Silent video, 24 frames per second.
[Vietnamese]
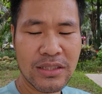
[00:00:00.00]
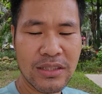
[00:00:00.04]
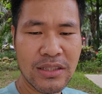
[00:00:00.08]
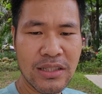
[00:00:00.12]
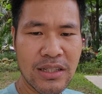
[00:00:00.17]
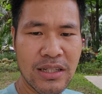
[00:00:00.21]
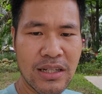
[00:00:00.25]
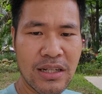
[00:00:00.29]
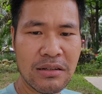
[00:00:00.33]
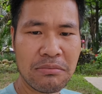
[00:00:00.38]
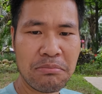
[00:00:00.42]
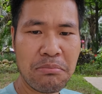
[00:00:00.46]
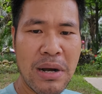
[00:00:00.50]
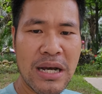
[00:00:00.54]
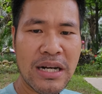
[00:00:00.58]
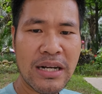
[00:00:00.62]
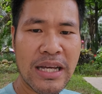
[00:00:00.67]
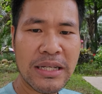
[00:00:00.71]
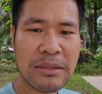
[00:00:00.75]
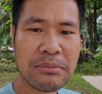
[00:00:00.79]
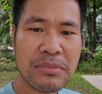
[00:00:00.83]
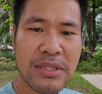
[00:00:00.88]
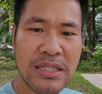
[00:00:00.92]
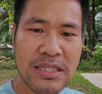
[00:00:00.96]
là ban
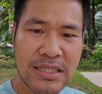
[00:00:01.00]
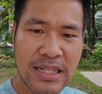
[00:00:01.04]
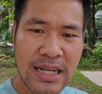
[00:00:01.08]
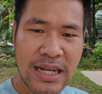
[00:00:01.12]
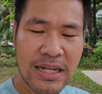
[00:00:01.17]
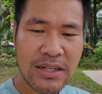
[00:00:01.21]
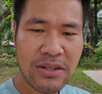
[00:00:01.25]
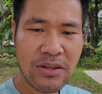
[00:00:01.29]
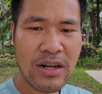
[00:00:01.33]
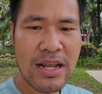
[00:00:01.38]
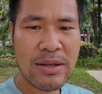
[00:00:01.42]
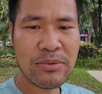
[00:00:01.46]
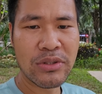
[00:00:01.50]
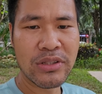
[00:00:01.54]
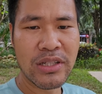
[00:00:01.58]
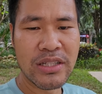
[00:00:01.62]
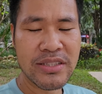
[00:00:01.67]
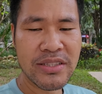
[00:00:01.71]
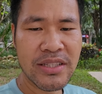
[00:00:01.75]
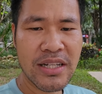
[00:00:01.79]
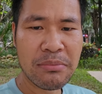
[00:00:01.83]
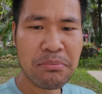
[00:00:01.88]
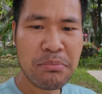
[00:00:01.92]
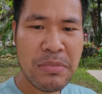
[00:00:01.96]
hành mới ra, nó làm cho thị
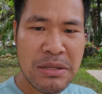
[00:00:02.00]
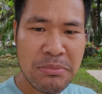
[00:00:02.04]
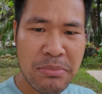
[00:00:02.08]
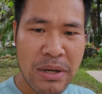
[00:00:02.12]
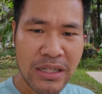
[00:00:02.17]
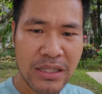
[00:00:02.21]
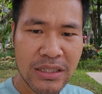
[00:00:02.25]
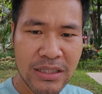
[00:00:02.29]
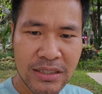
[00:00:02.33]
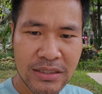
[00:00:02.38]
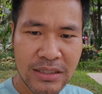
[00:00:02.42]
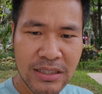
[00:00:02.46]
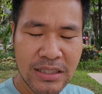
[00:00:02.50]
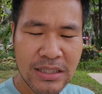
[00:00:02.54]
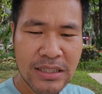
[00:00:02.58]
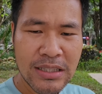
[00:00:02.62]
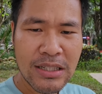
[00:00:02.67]
trường minh bạch hơn,